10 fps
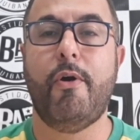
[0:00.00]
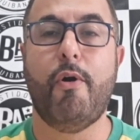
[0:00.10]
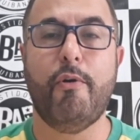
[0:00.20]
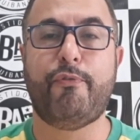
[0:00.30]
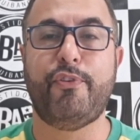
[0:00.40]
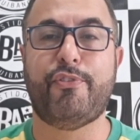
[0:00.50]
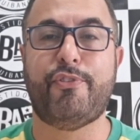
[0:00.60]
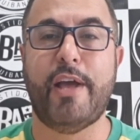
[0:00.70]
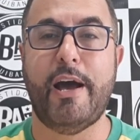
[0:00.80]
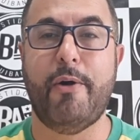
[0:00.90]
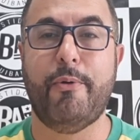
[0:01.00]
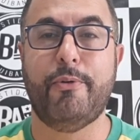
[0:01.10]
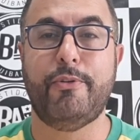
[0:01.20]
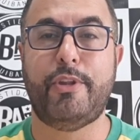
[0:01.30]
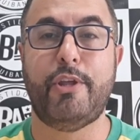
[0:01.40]

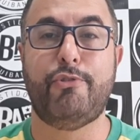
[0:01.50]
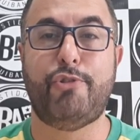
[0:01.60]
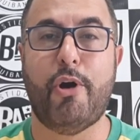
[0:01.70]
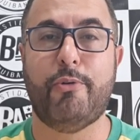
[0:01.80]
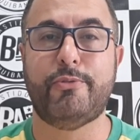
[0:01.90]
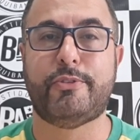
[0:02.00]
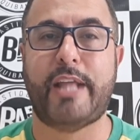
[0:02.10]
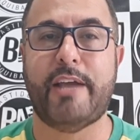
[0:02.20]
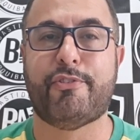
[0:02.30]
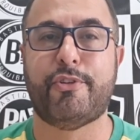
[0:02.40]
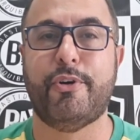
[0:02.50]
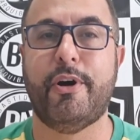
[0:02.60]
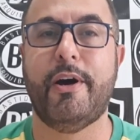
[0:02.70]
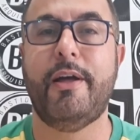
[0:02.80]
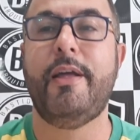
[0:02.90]
oficial de John
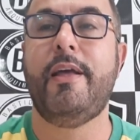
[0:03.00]
Textor.